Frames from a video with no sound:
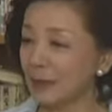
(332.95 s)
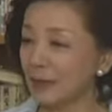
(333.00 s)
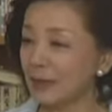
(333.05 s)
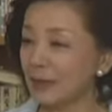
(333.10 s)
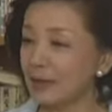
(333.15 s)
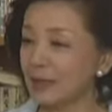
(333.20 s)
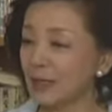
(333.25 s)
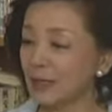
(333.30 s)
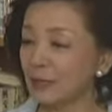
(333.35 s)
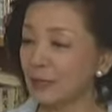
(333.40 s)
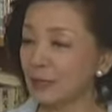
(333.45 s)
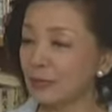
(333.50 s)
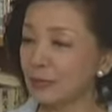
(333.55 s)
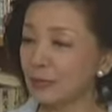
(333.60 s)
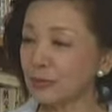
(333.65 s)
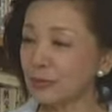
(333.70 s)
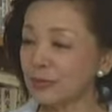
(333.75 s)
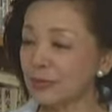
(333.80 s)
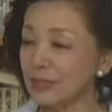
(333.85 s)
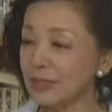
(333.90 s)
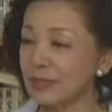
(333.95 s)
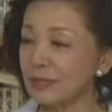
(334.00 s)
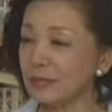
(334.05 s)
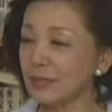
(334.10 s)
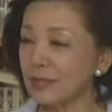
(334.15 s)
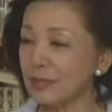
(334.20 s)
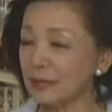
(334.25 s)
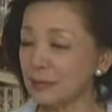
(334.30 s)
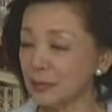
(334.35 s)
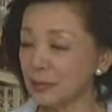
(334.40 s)
一体この日
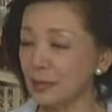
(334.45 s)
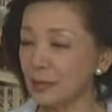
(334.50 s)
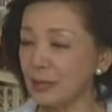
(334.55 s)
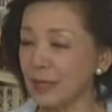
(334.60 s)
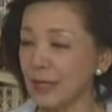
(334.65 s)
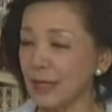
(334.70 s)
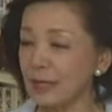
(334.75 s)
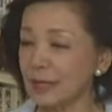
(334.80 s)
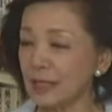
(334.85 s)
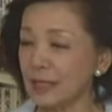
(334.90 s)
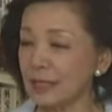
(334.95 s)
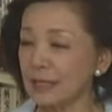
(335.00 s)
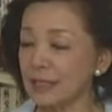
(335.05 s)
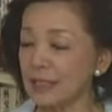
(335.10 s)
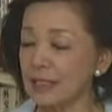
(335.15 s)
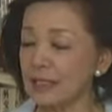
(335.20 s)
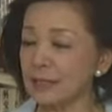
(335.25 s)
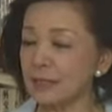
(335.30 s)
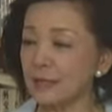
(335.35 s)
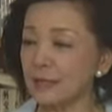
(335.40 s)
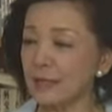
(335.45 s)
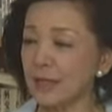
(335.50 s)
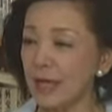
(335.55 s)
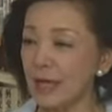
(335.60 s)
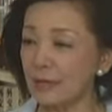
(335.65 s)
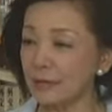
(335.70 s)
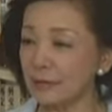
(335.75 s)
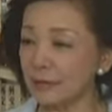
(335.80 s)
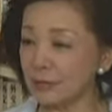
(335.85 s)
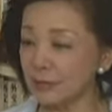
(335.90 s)
米首脳会談日米
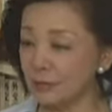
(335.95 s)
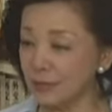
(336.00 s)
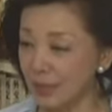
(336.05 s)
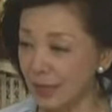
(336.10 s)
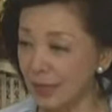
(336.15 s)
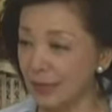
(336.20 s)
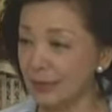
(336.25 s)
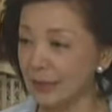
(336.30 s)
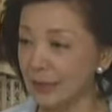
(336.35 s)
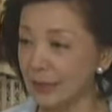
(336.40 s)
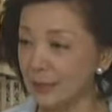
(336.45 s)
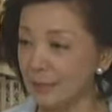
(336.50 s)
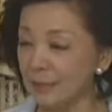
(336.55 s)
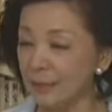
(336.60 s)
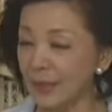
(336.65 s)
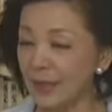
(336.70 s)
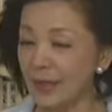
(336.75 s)
閣僚会談、